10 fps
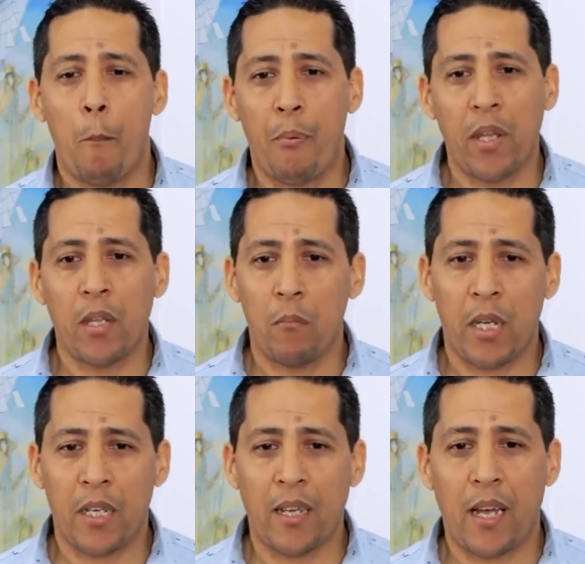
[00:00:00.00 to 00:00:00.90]
pueden
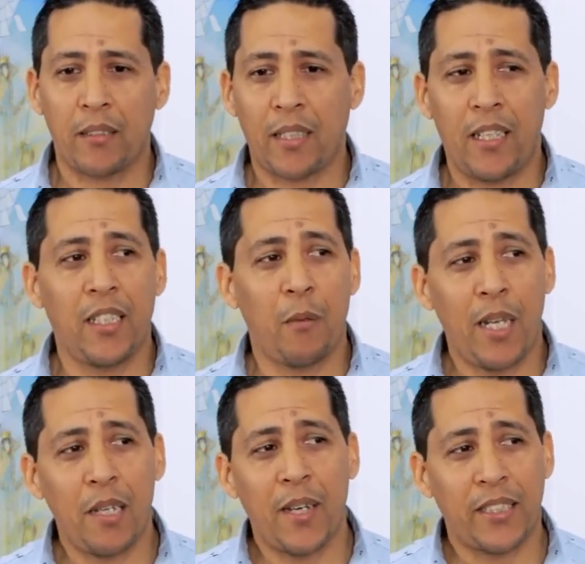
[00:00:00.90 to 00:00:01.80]
ver hasta el
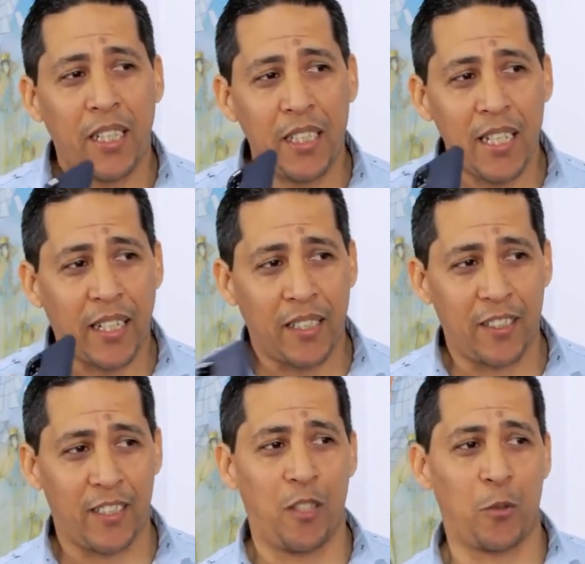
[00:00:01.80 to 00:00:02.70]
nivel de batería que
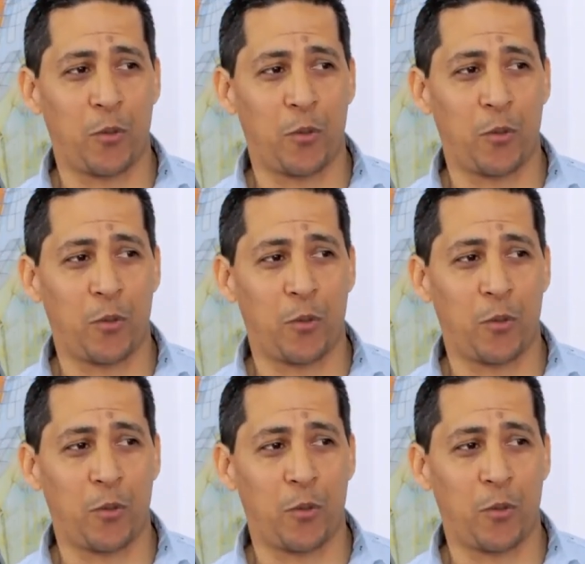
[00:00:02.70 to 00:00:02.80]
tiene el